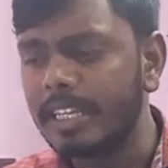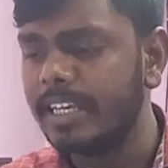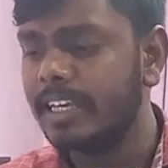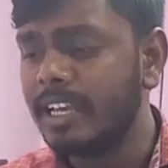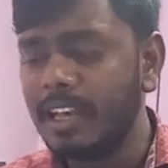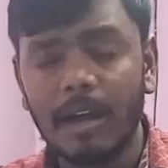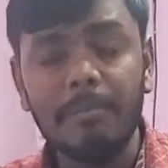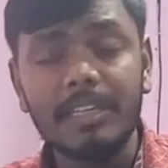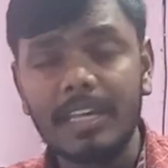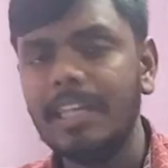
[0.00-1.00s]
देखिए
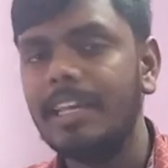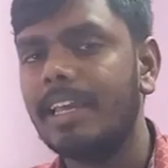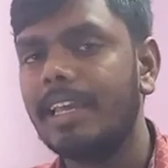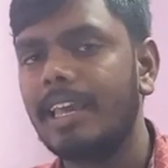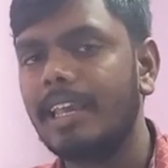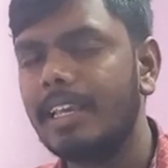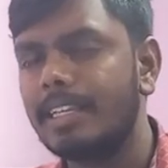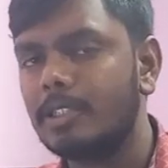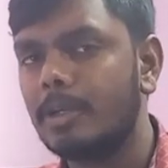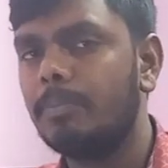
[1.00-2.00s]
हम ये नहीं कहेंगे कि
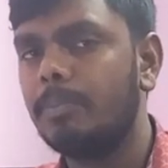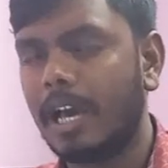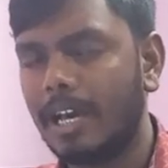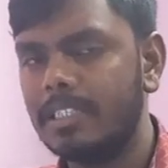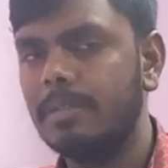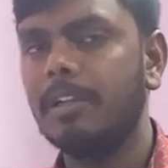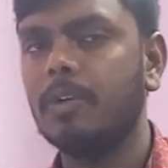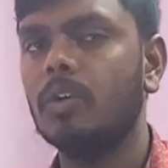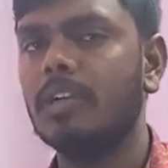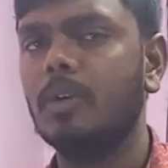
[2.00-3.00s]
जो बिहार
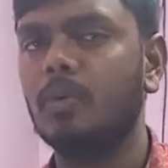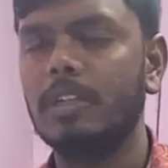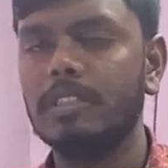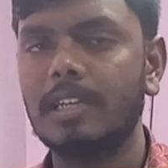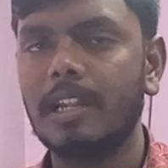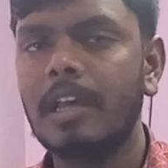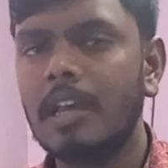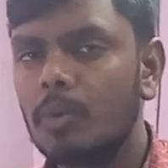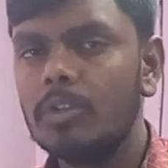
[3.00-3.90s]
सिविल कोर्ट का नोटिस है ना